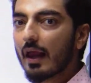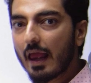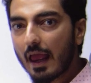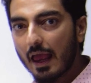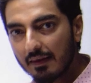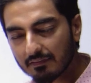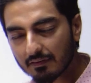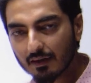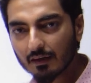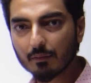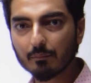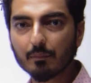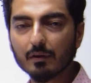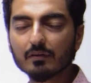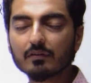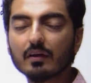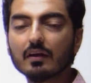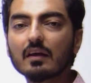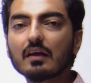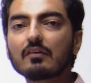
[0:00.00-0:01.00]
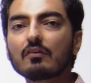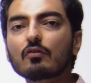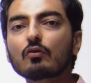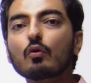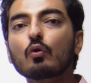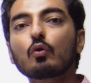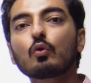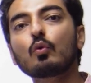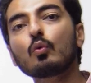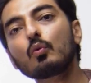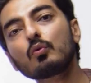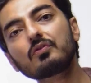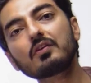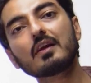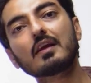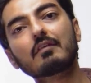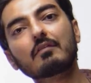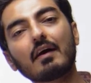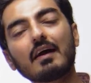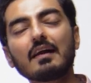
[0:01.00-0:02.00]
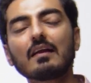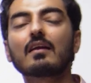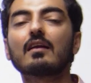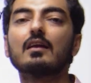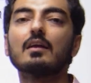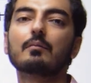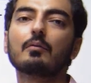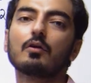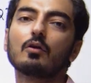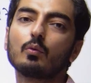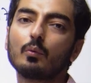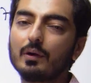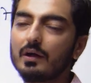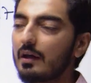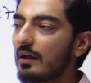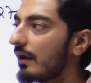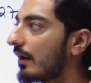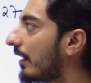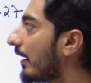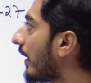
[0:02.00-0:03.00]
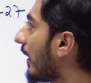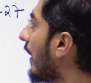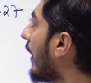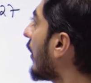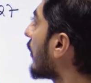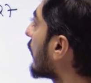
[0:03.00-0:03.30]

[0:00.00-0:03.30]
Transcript: ऐसा नंबर चाहिए जिसको टू से डिवाइड करने पर ट्वेंटी आए तो